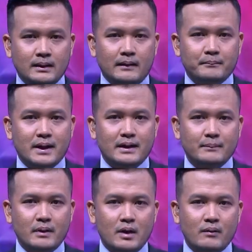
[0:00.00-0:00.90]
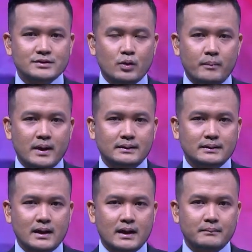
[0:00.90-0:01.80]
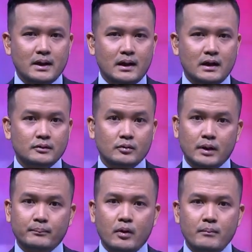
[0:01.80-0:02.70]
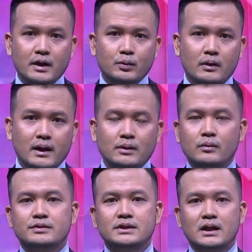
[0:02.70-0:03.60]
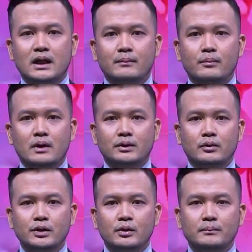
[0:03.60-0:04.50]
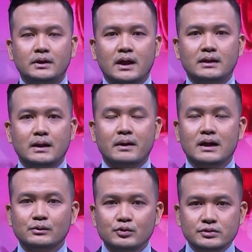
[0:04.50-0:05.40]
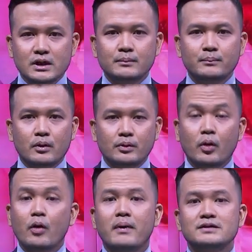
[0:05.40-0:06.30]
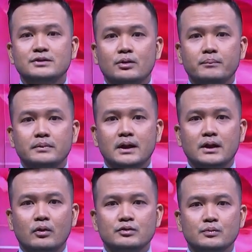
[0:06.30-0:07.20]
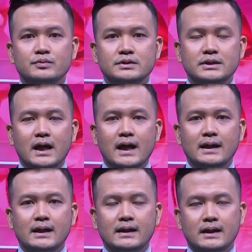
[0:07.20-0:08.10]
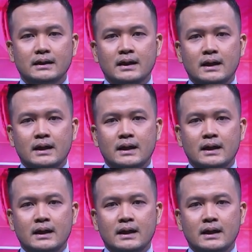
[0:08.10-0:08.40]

Badan Pengawas Obat dan Makanan atau BPOM melakukan uji laboratorium terhadap ratusan produk obat sirup yang dikonsumsi anak-anak.